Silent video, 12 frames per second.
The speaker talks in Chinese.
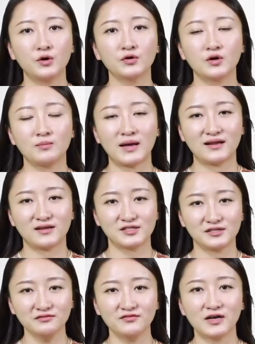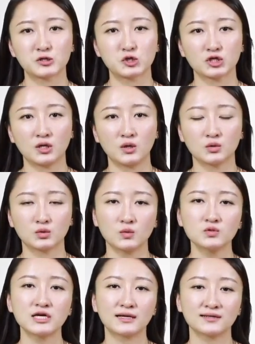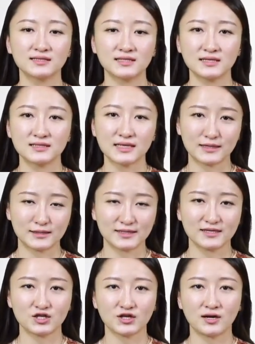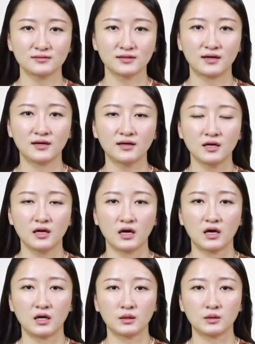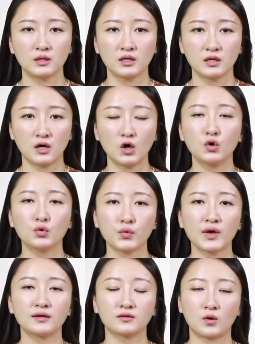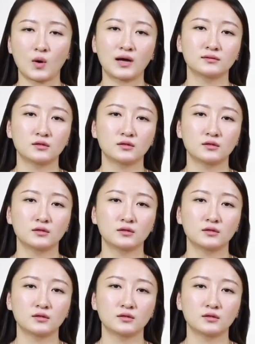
朋友买了新房之后，通常现在的建商呢，呃，后院的话